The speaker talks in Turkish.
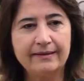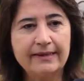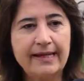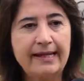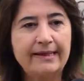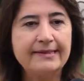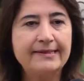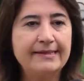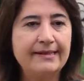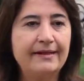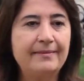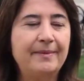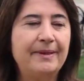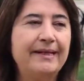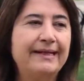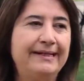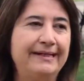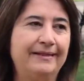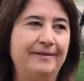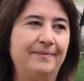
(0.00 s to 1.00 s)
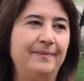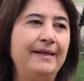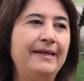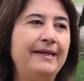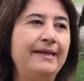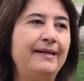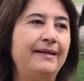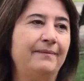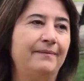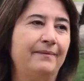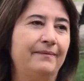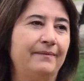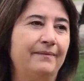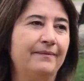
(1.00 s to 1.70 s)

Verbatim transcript: yani sinemaya gitmeyi